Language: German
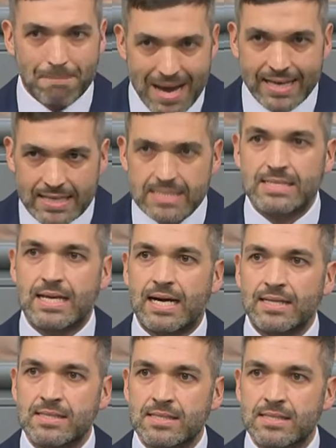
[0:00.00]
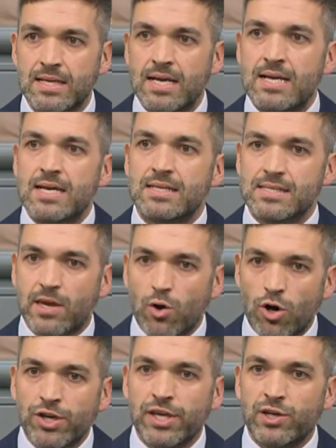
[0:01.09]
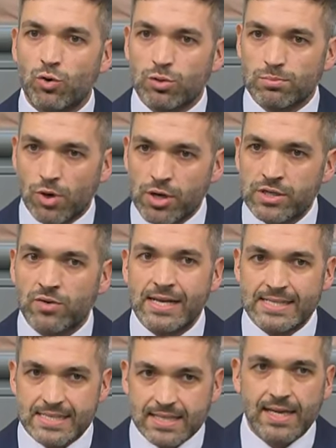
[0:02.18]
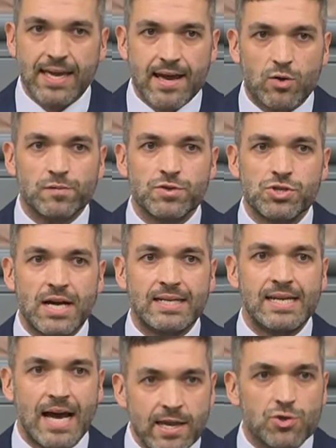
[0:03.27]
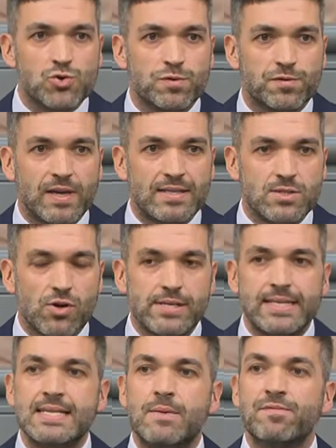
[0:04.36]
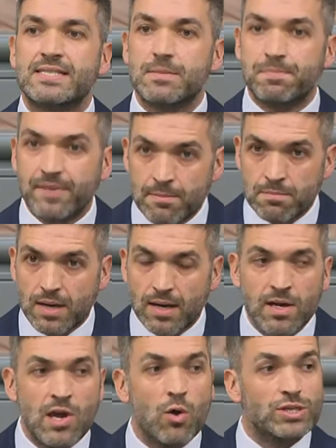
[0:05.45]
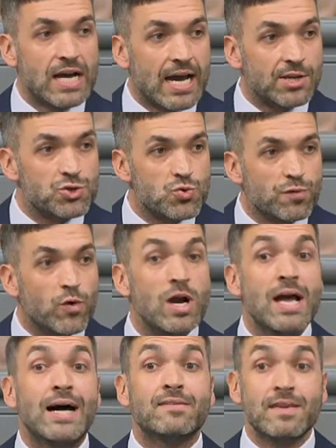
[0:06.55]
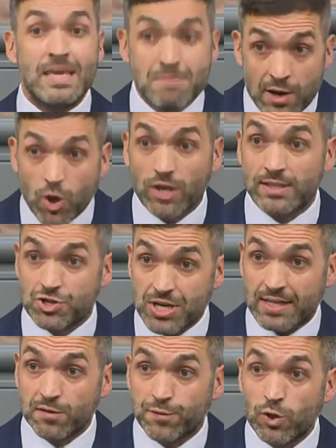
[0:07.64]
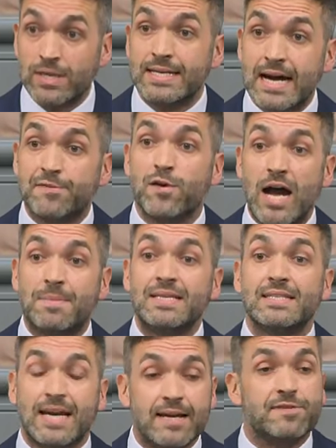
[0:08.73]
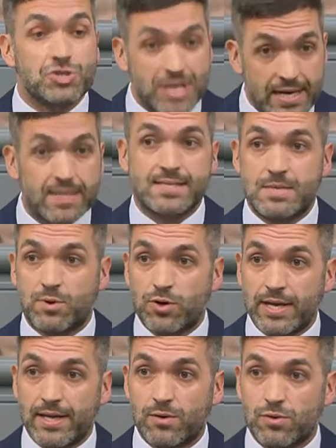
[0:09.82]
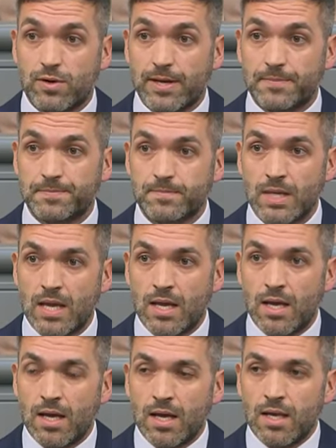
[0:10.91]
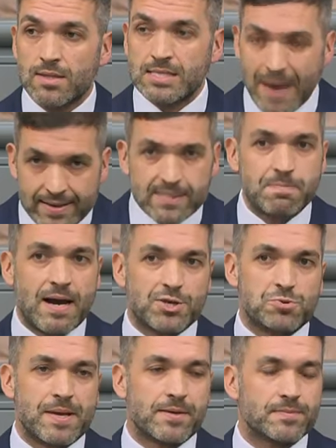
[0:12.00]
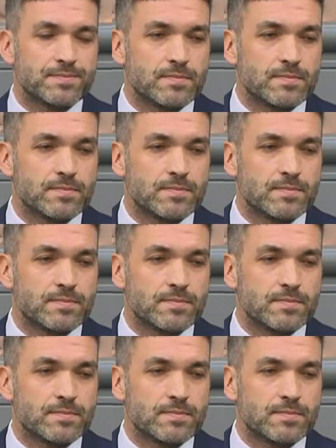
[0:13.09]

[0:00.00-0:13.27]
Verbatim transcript: im Mai dieses Jahres, dass Georgien und Moldau als sichere Herkunftsstaaten eingestuft werden sollen. Jetzt haben wir September und die Einstufung hat immer noch nicht stattgefunden. Dafür habe ich kein Verständnis, liebe Kolleginnen und Kollegen. Zweites Beispiel.